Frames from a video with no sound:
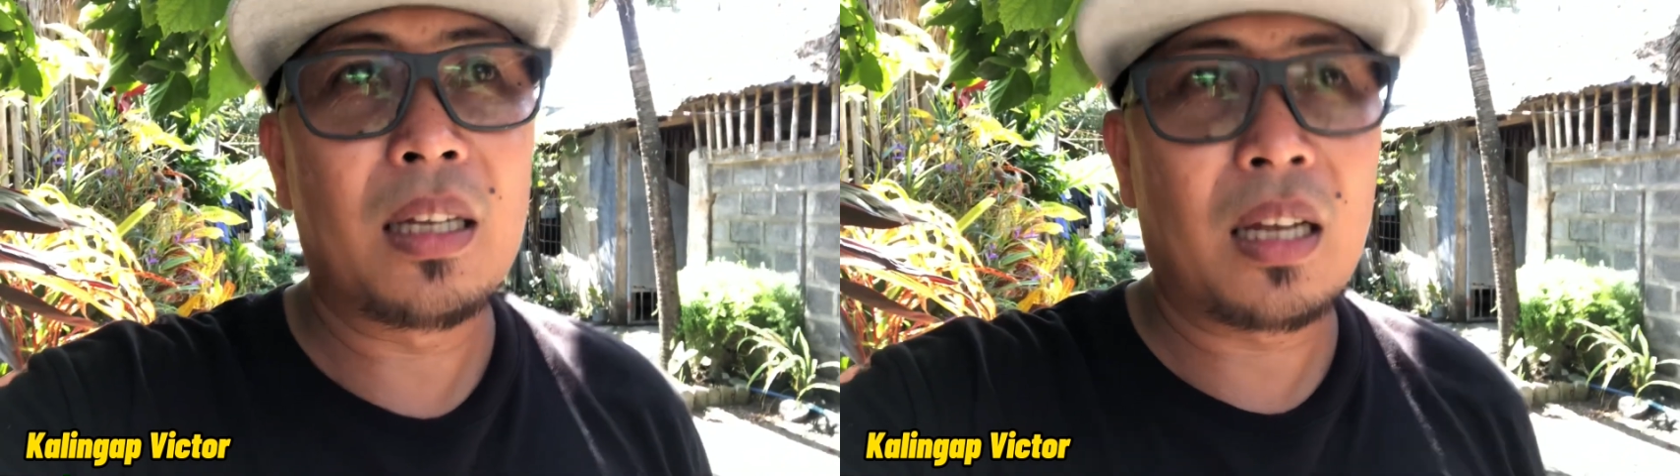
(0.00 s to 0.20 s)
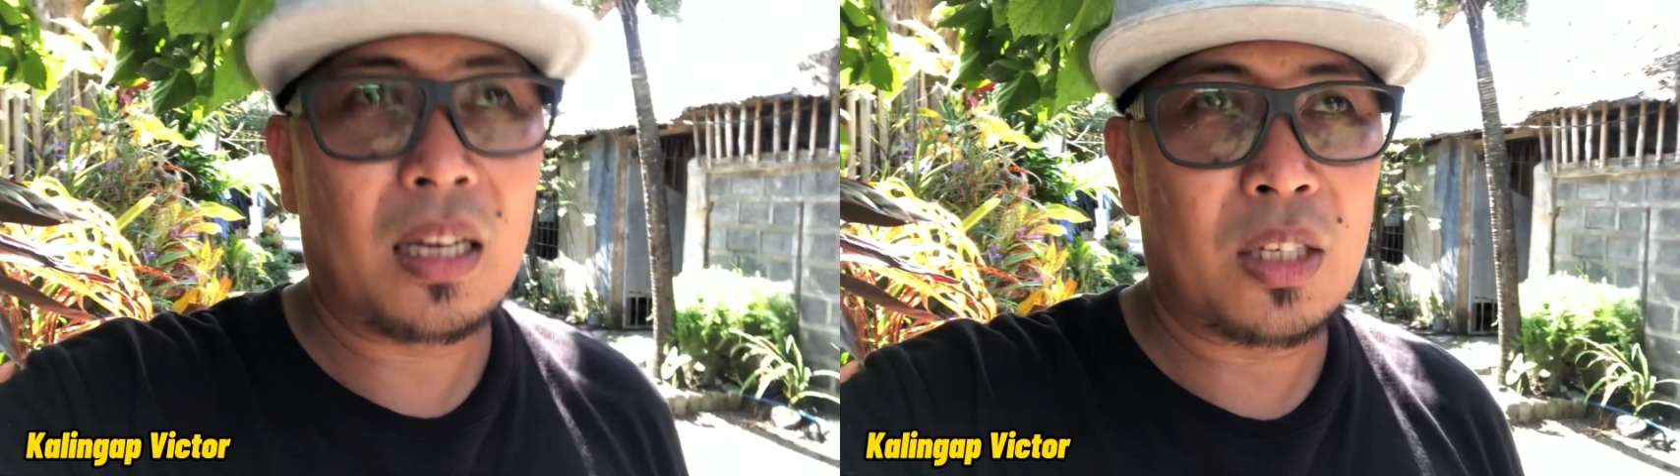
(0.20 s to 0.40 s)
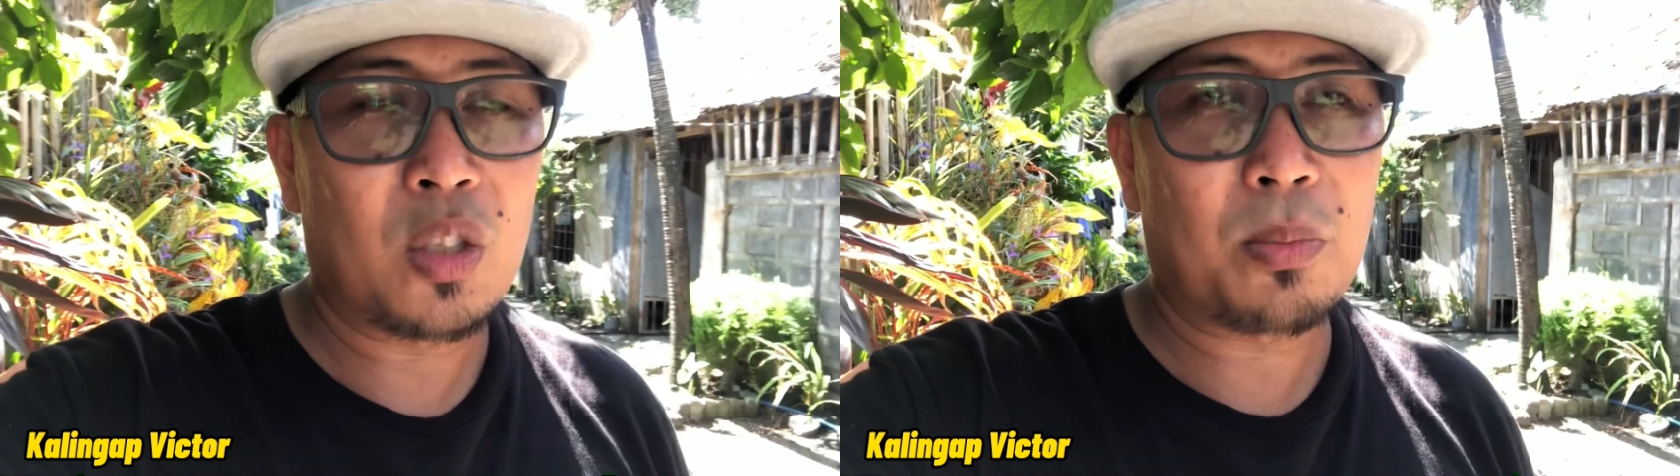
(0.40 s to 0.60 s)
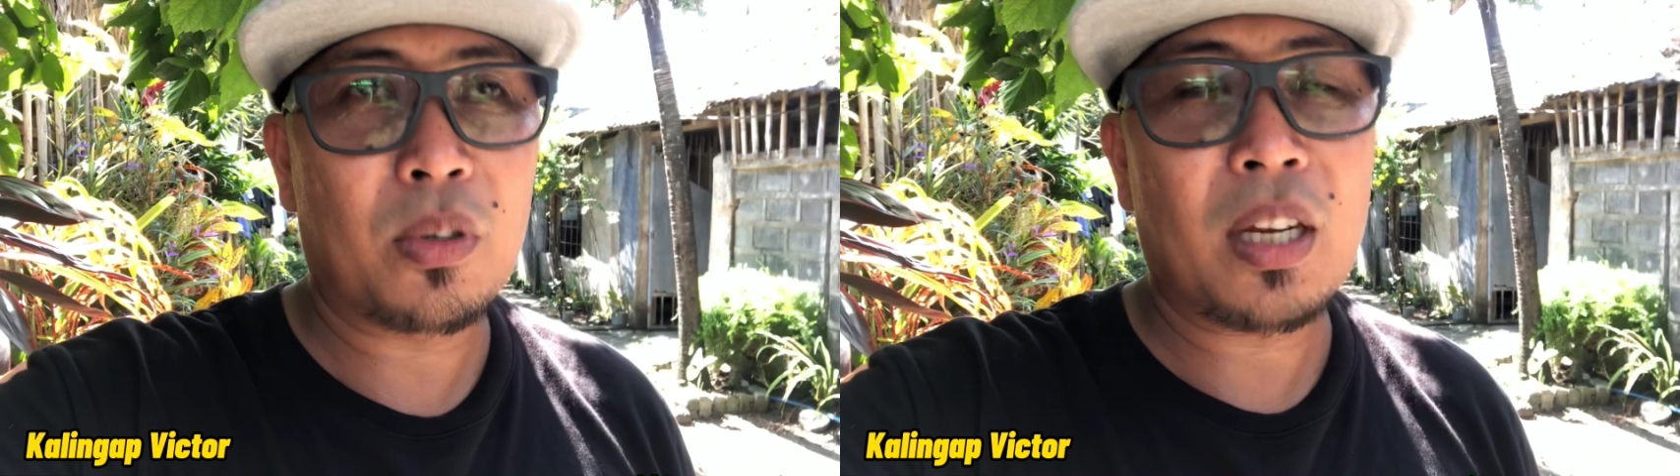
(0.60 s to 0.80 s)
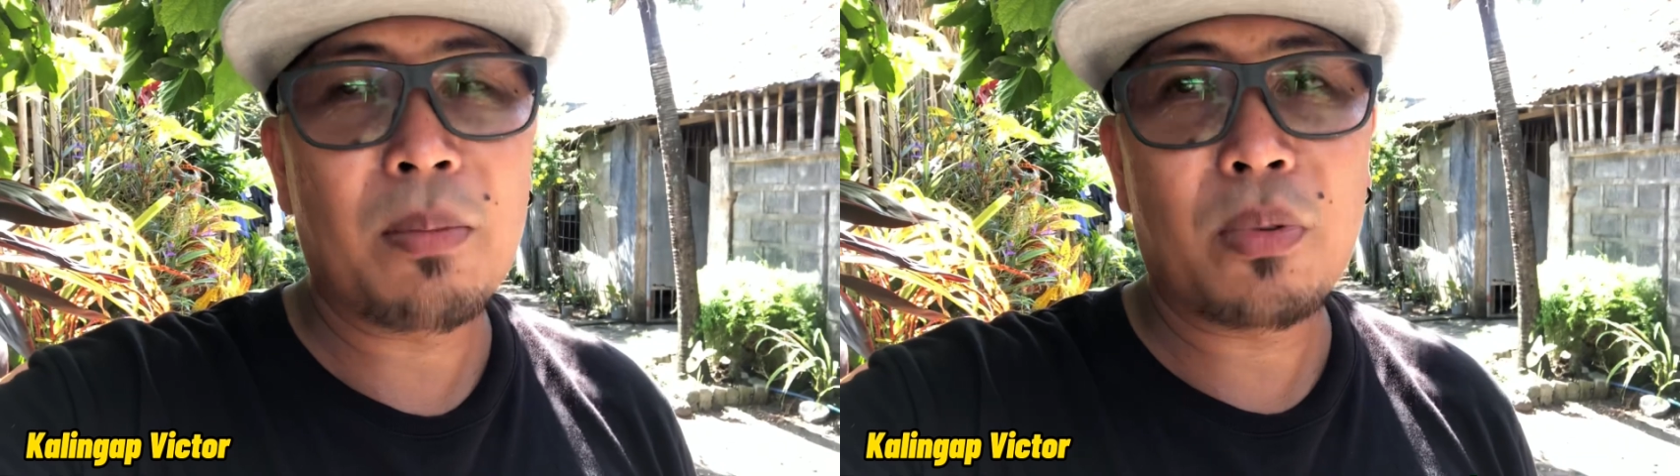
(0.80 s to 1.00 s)
Uh,
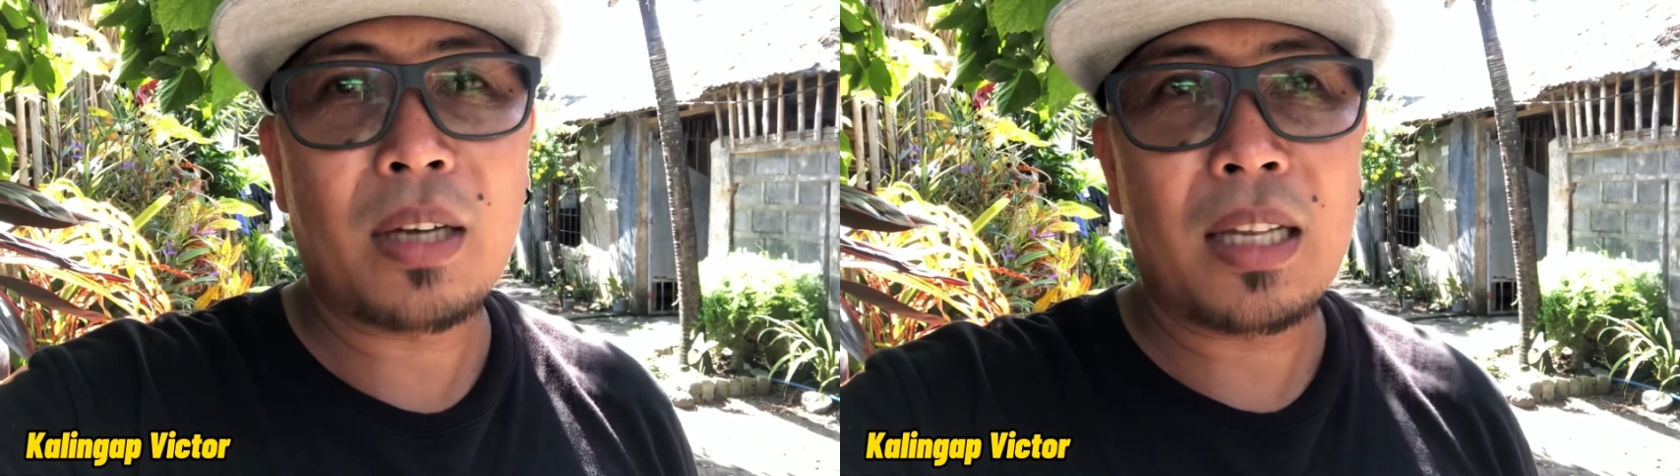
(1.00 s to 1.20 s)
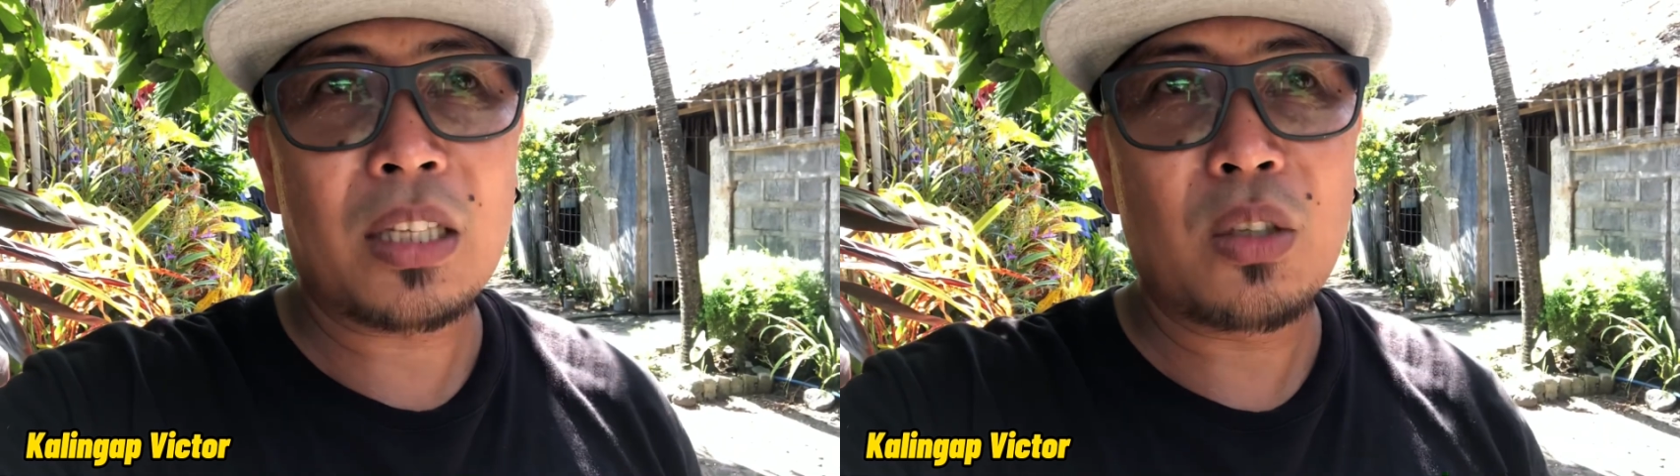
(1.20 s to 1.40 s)
supportahan po natin